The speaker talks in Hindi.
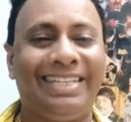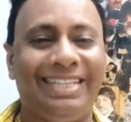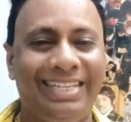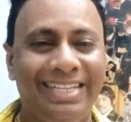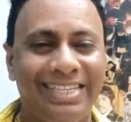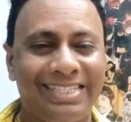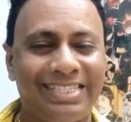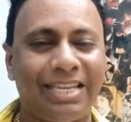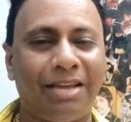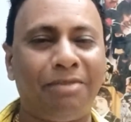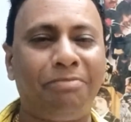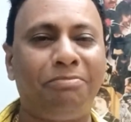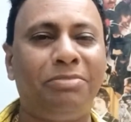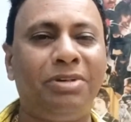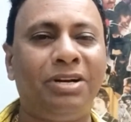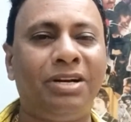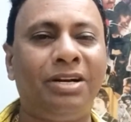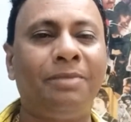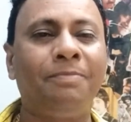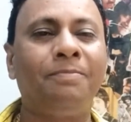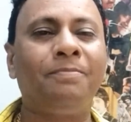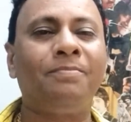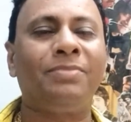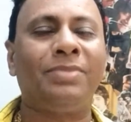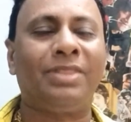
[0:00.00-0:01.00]
December
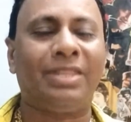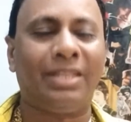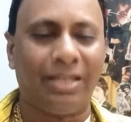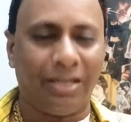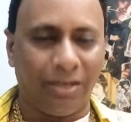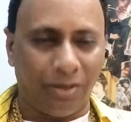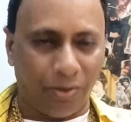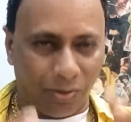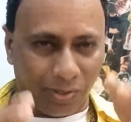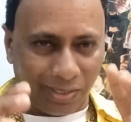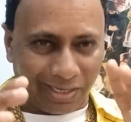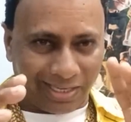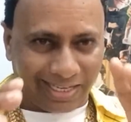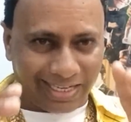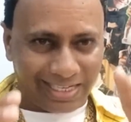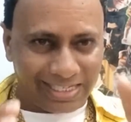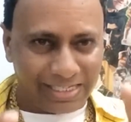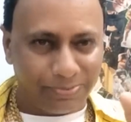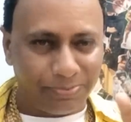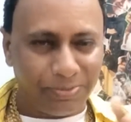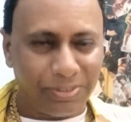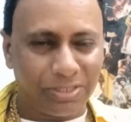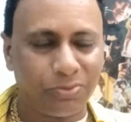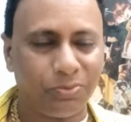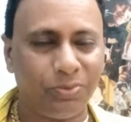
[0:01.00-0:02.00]

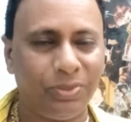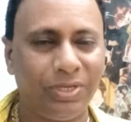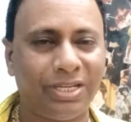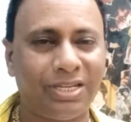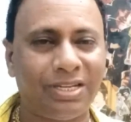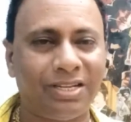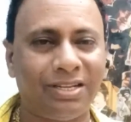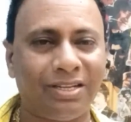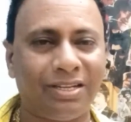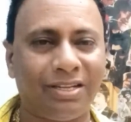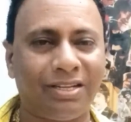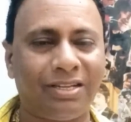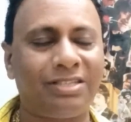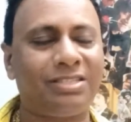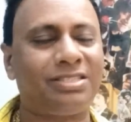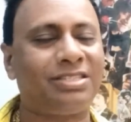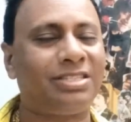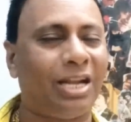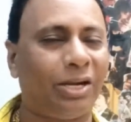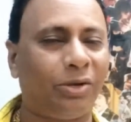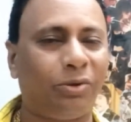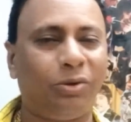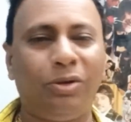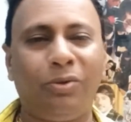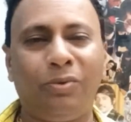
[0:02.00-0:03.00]
क्रिसमस वीक
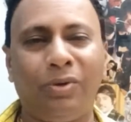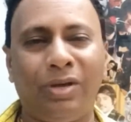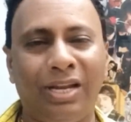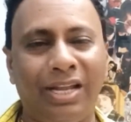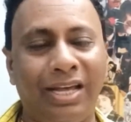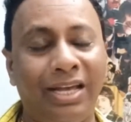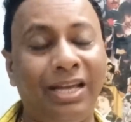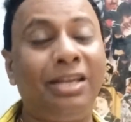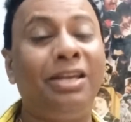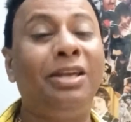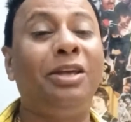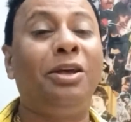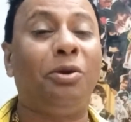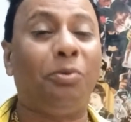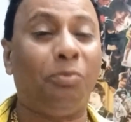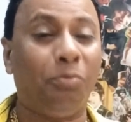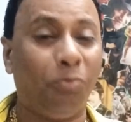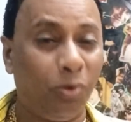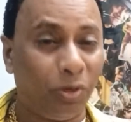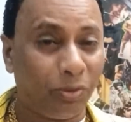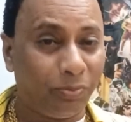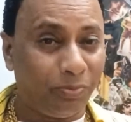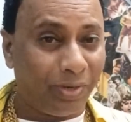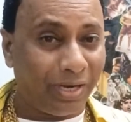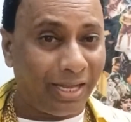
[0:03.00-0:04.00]
स्टार्ट होने वाला है
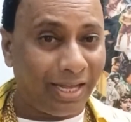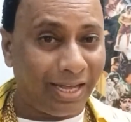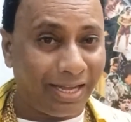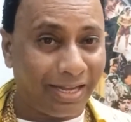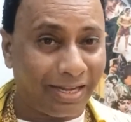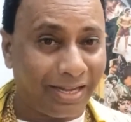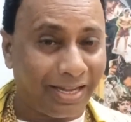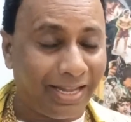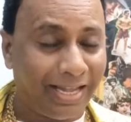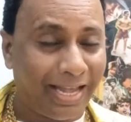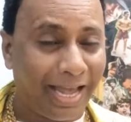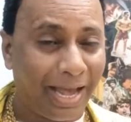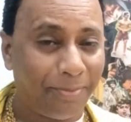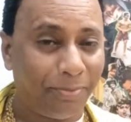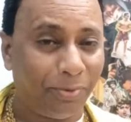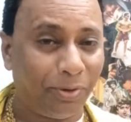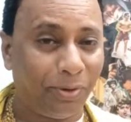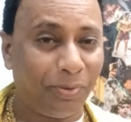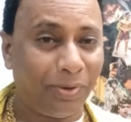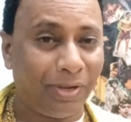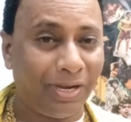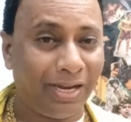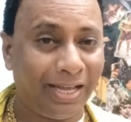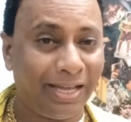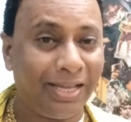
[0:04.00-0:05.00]
बहुत बड़ा गैप होने
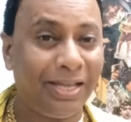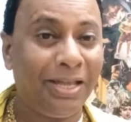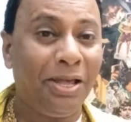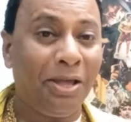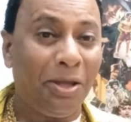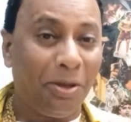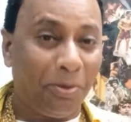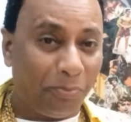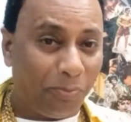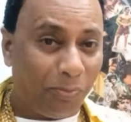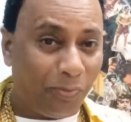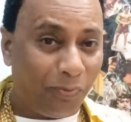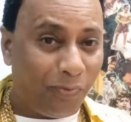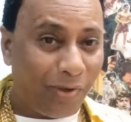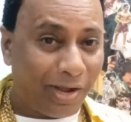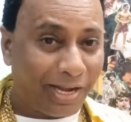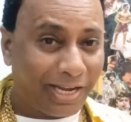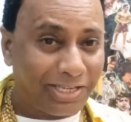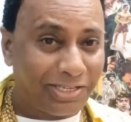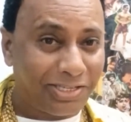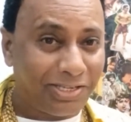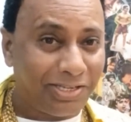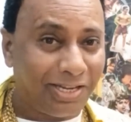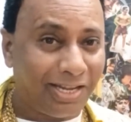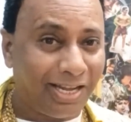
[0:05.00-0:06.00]
वाला है
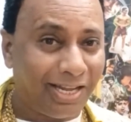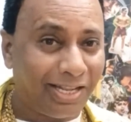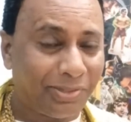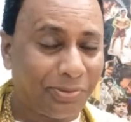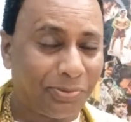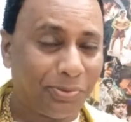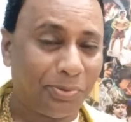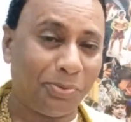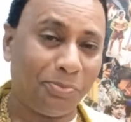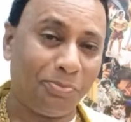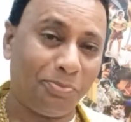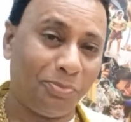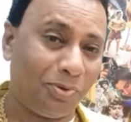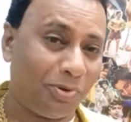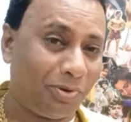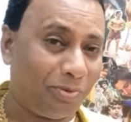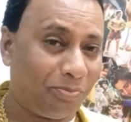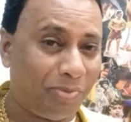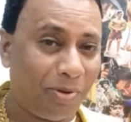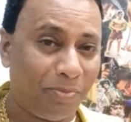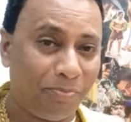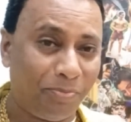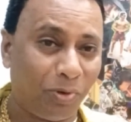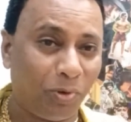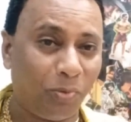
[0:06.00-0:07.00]
वैकेशन का तो
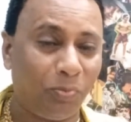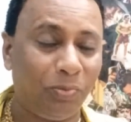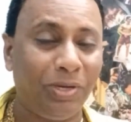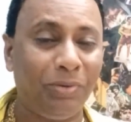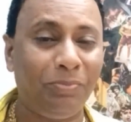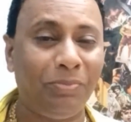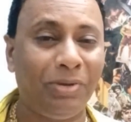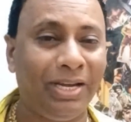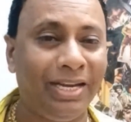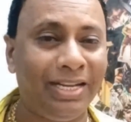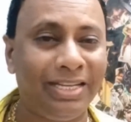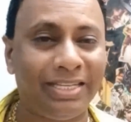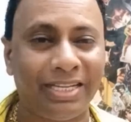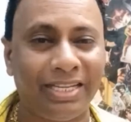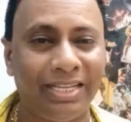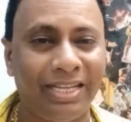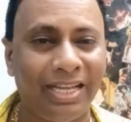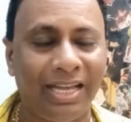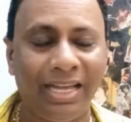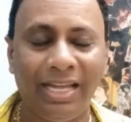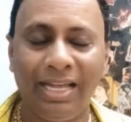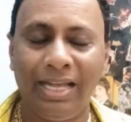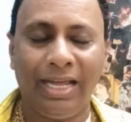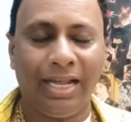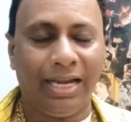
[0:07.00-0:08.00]
bumper ओपनिंग मिलनी चाहिए
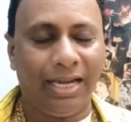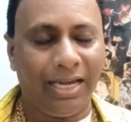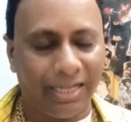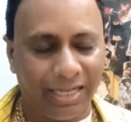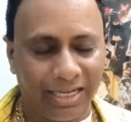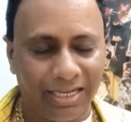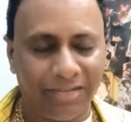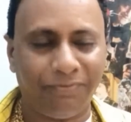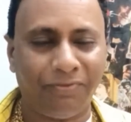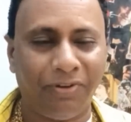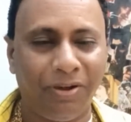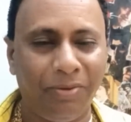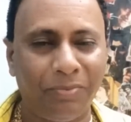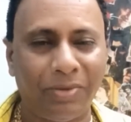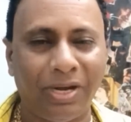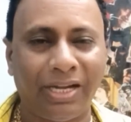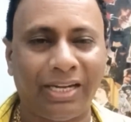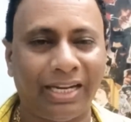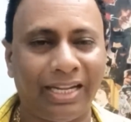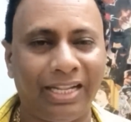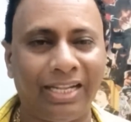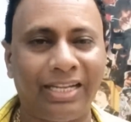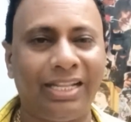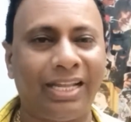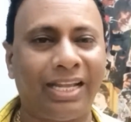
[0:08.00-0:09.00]
लेकिन फिल्म का
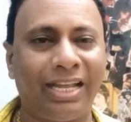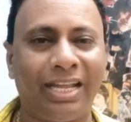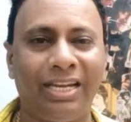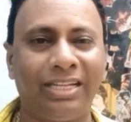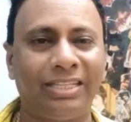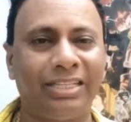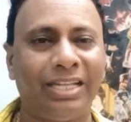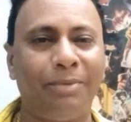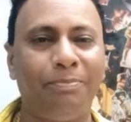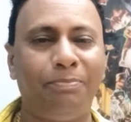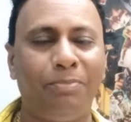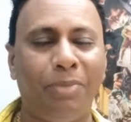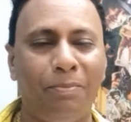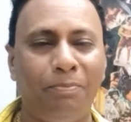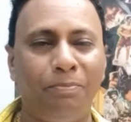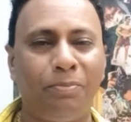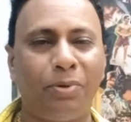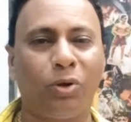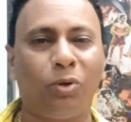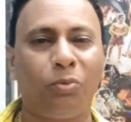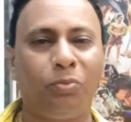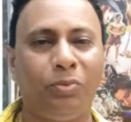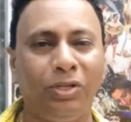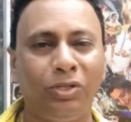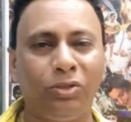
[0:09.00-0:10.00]
trailer देख के लगता है बम्पर
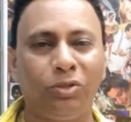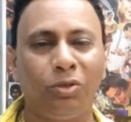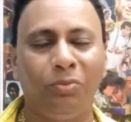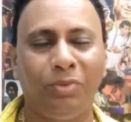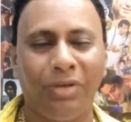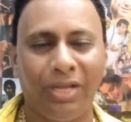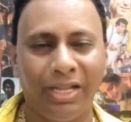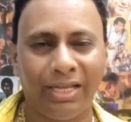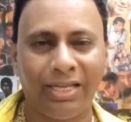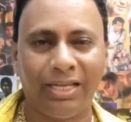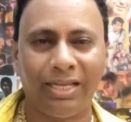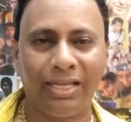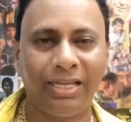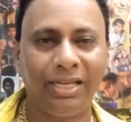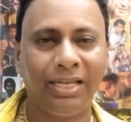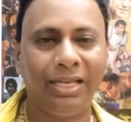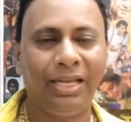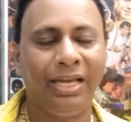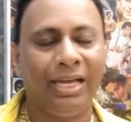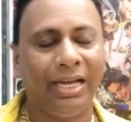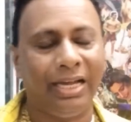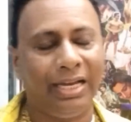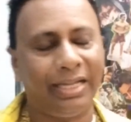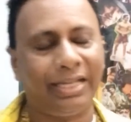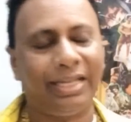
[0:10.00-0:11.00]
ओपनिंग तो मिलेगी
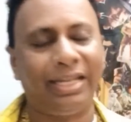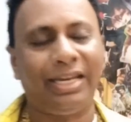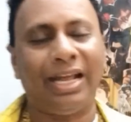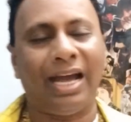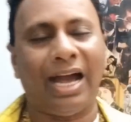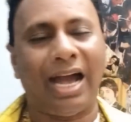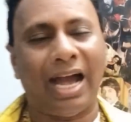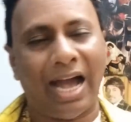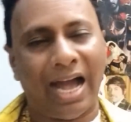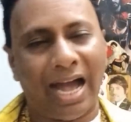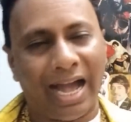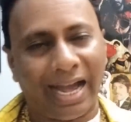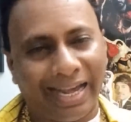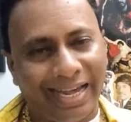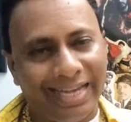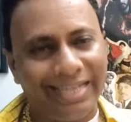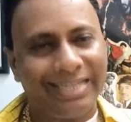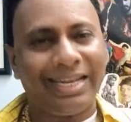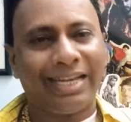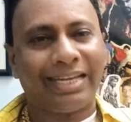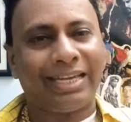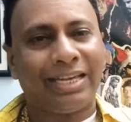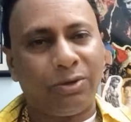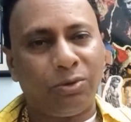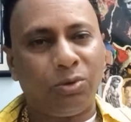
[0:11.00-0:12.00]
लेकिन आगे
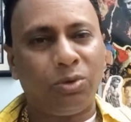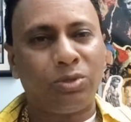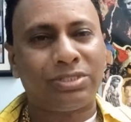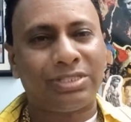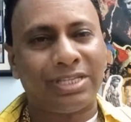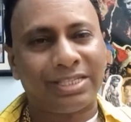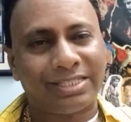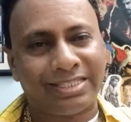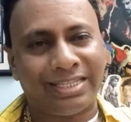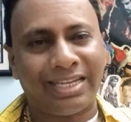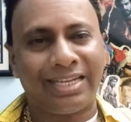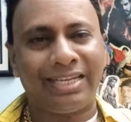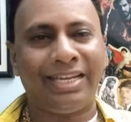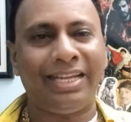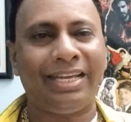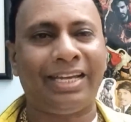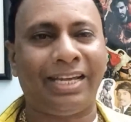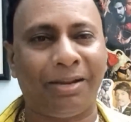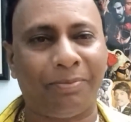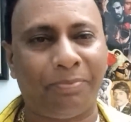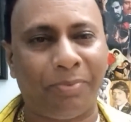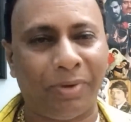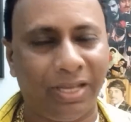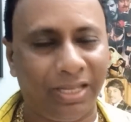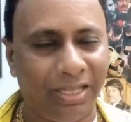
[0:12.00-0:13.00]
जाके वो सस्टेन नहीं
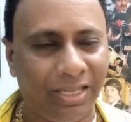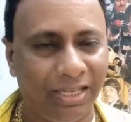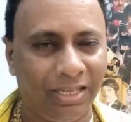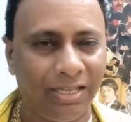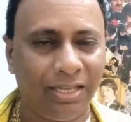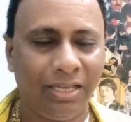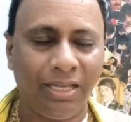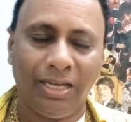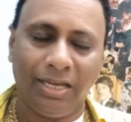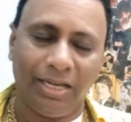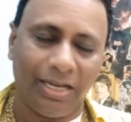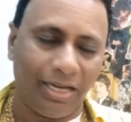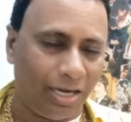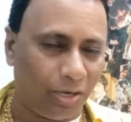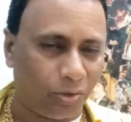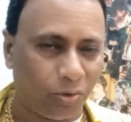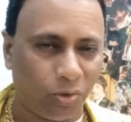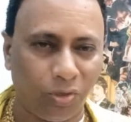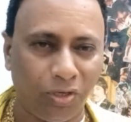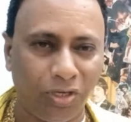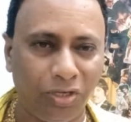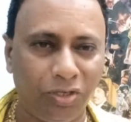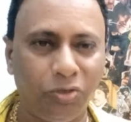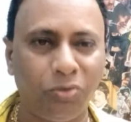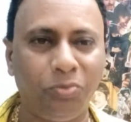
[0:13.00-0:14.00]
कर पाएगी
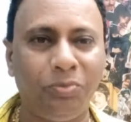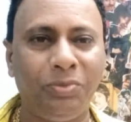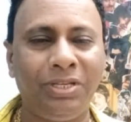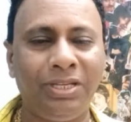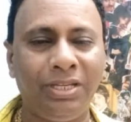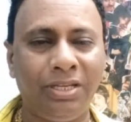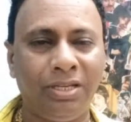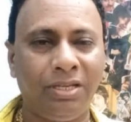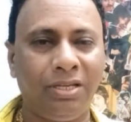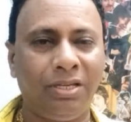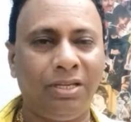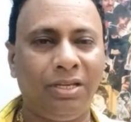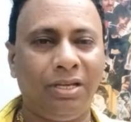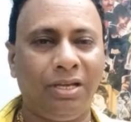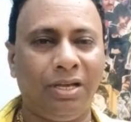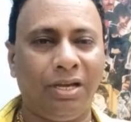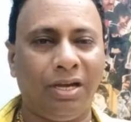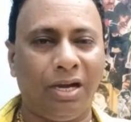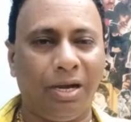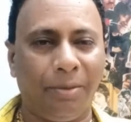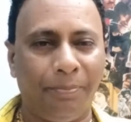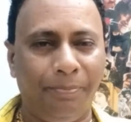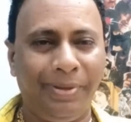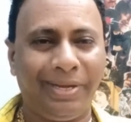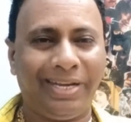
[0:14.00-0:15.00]
अकॉर्डिंग टू मी
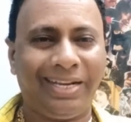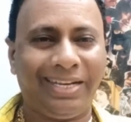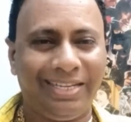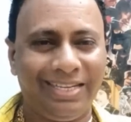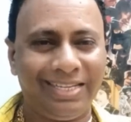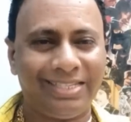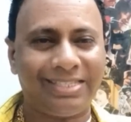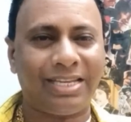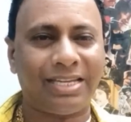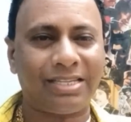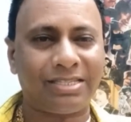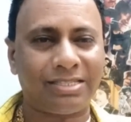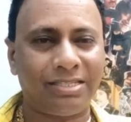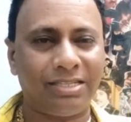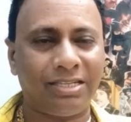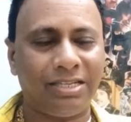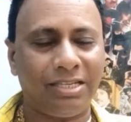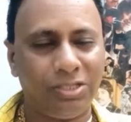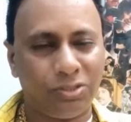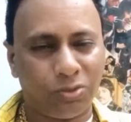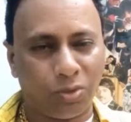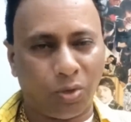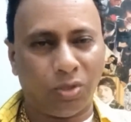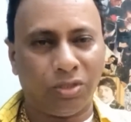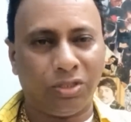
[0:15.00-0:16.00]
disaster is डिजास्टर
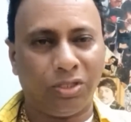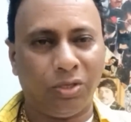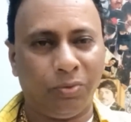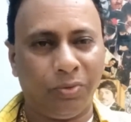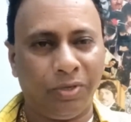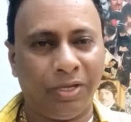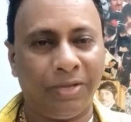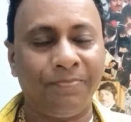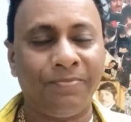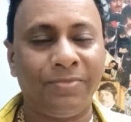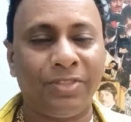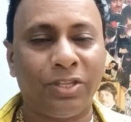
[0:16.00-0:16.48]
इज ऑन द वे